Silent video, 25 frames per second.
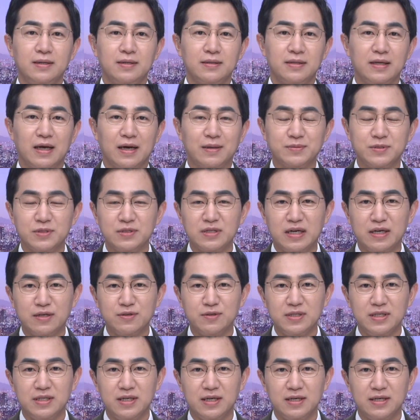네, 앞서
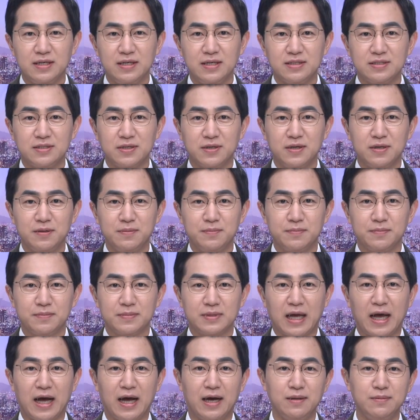나눈 이야기처럼
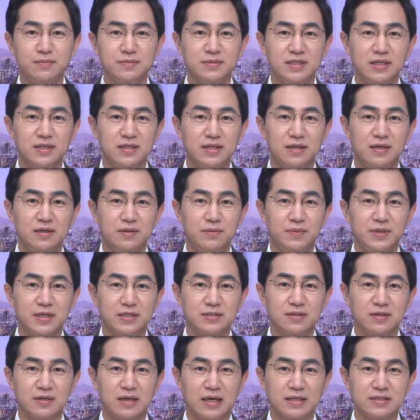다음 세대를
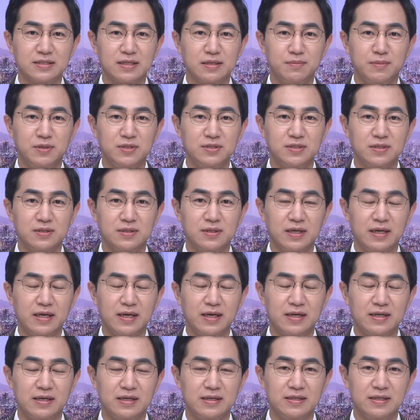위해서 가장 먼저
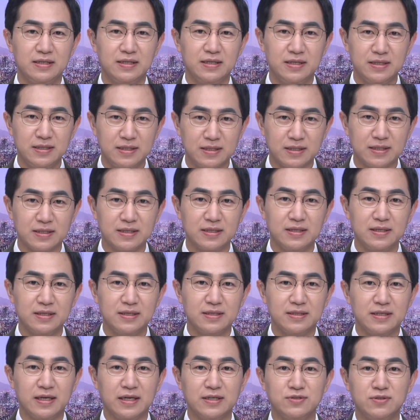해야 할 일은
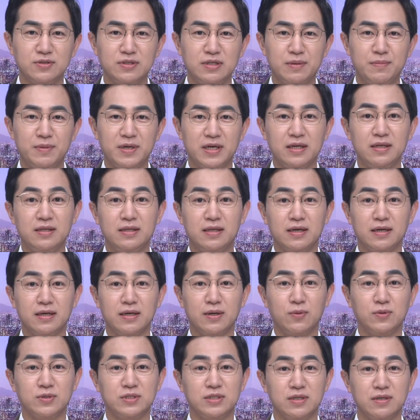예수님이 이 땅에
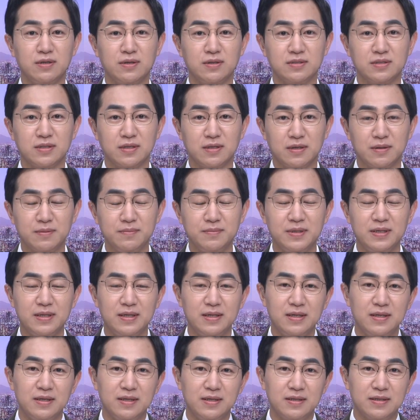오신 것처럼
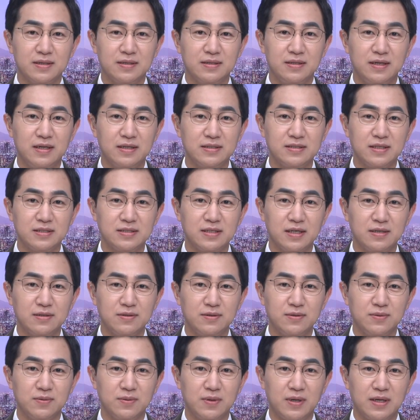그들의
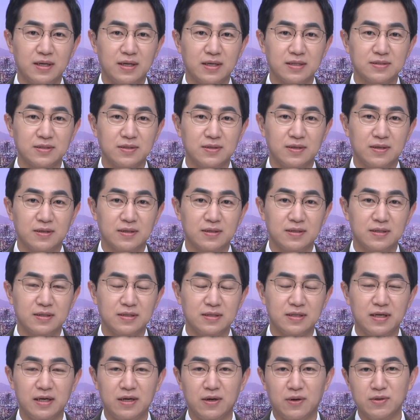세상으로 돌아가서
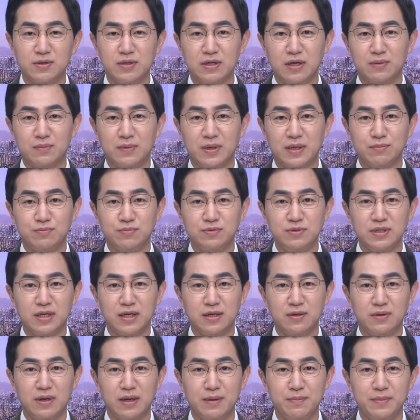그들의 언어와
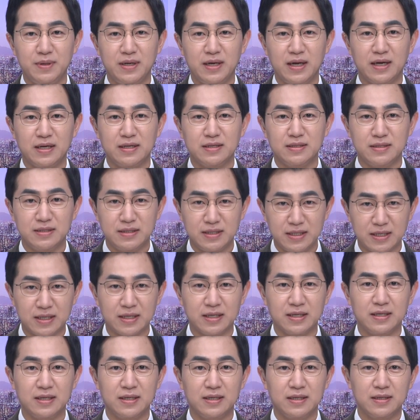문화로 함께하는
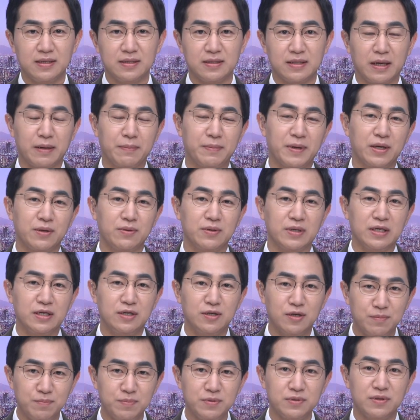일, 네, 바로
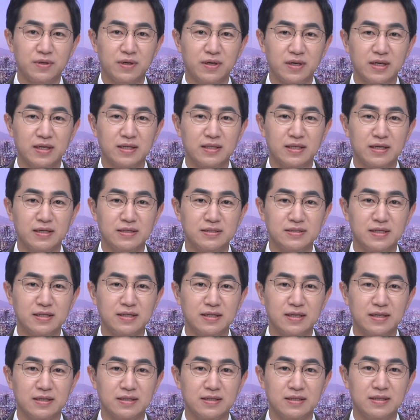이것부터 해야겠다는
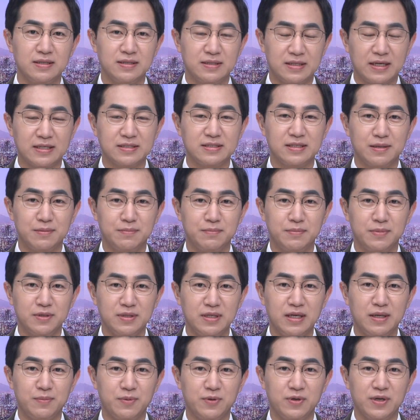생각을 다시
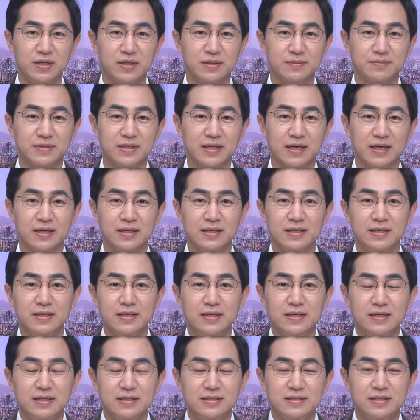한번 해보게 됩니다.
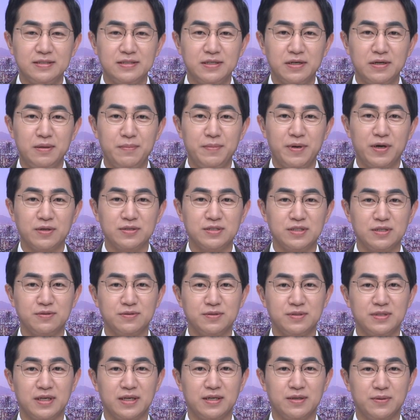시차널 매거진
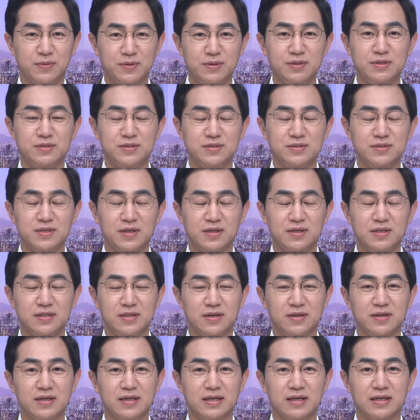굿데이 오늘 순서는
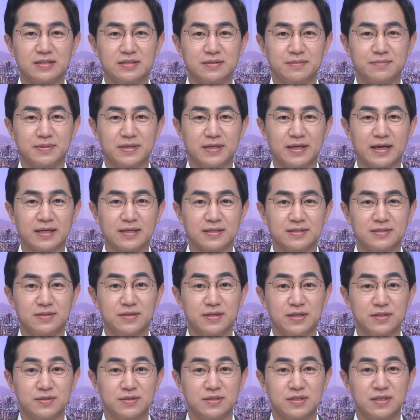여기까지입니다.
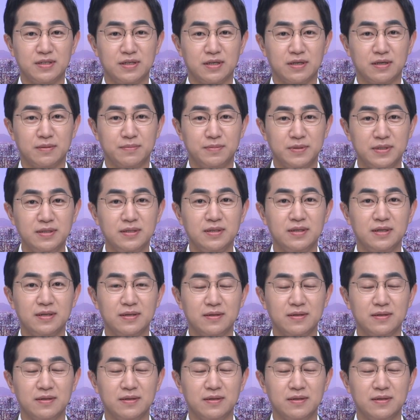시청해주신 여러분